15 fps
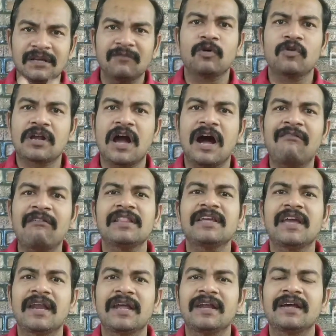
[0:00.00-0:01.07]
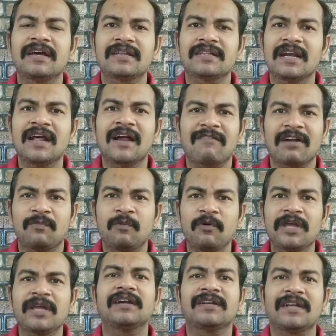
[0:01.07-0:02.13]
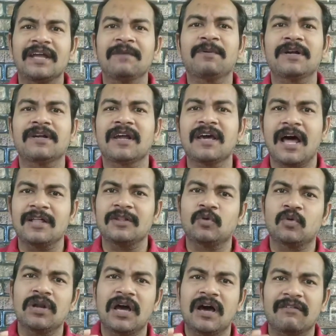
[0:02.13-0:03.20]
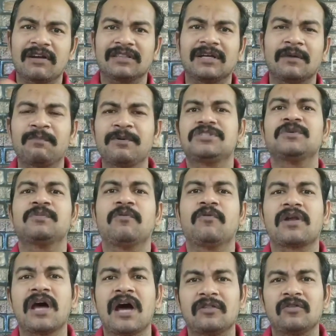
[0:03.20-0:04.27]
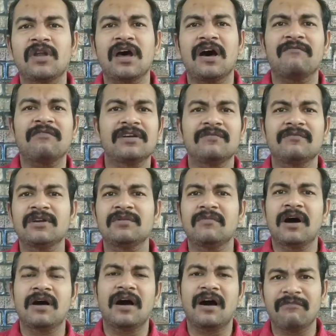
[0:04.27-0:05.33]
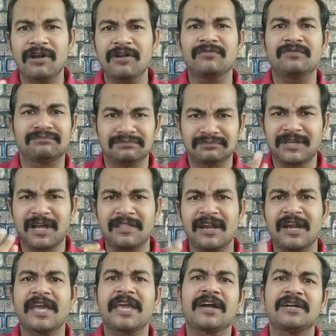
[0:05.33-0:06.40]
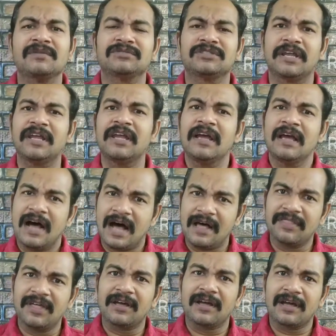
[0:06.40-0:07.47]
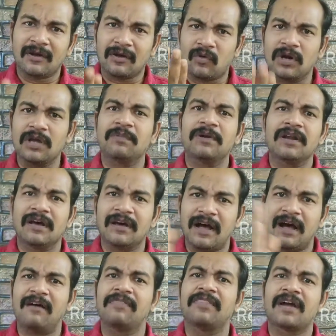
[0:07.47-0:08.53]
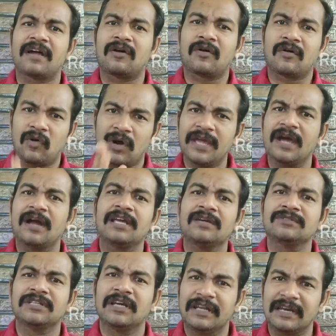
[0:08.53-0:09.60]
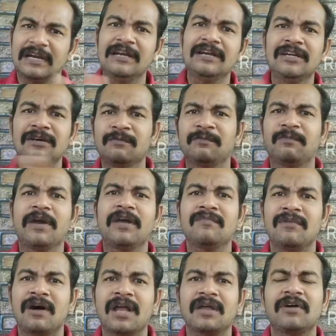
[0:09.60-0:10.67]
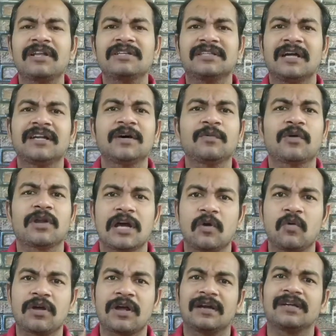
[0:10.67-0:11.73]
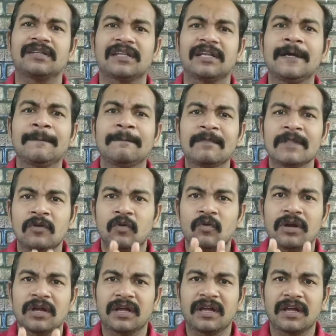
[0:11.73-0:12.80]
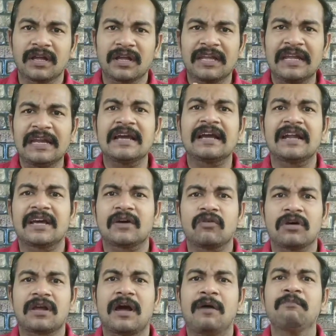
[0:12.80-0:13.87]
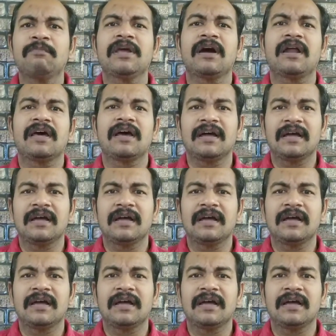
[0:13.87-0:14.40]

ஒரு காவல் அதிகாரி இருக்கிறதுனால அவனை பிடிக்க ட்ரை பண்றாரு அதுக்குள்ள அவன் தப்பிச்சு போறான் அதோட அவனும் இவனும் அவரும் கதாநாயகனும் சரி அந்த கொலை பண்ண அந்த கொலையாளியும் சரி ரெண்டு பேரும் மாறி மாறி சண்டை போடுறாங்க ஒரு கட்டத்துல ஒரு கீழே கிடக்க ஒரு கம்பியால